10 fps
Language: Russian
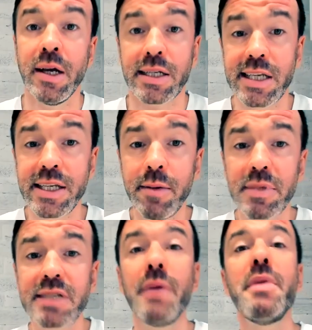Затем мы
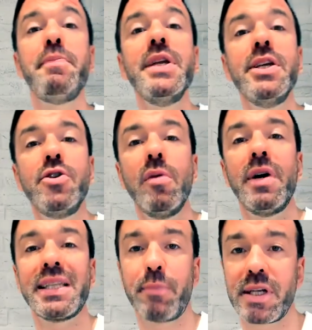с вами перейдем
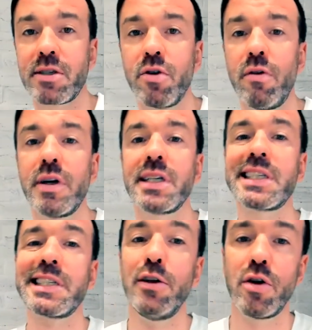от простого к
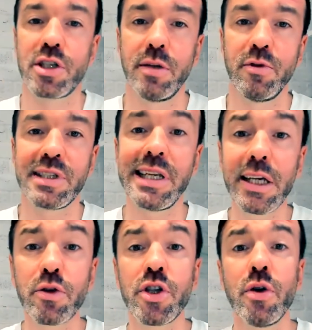сложному.
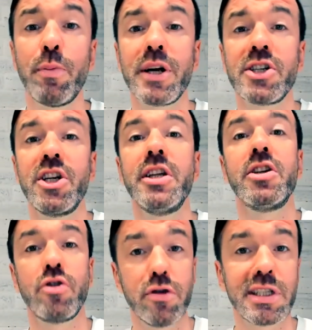Следующее упражнение
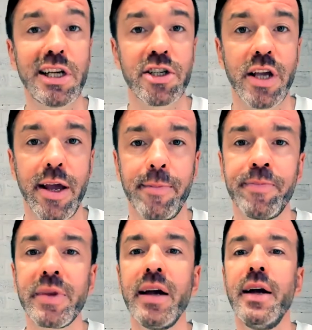чуть сложнее.
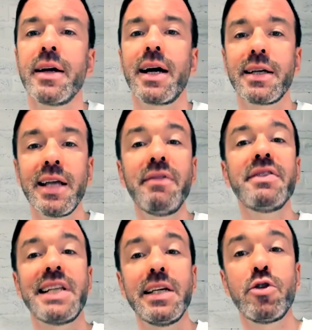Когда вы в
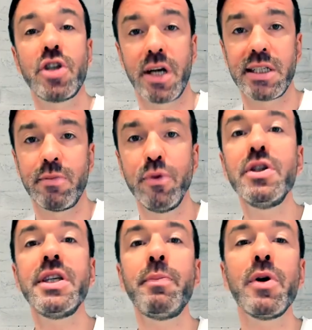следующий раз
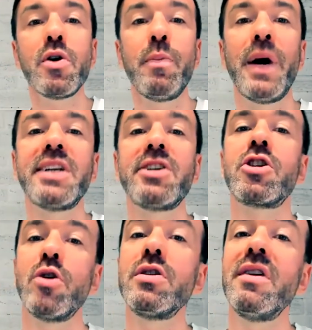будете покупать
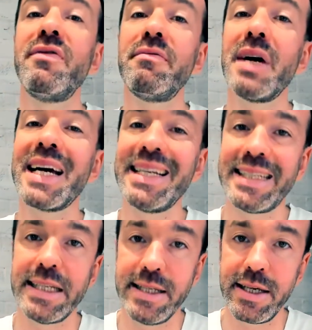что-то в
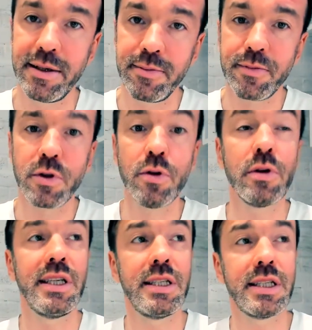магазине, ну,
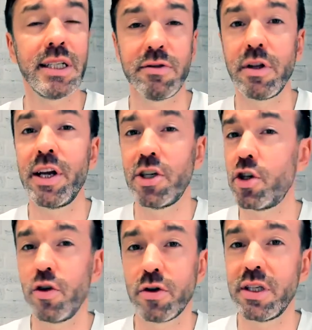естественно, речь
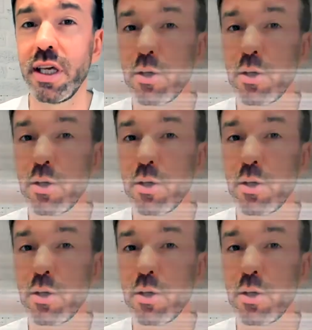идет не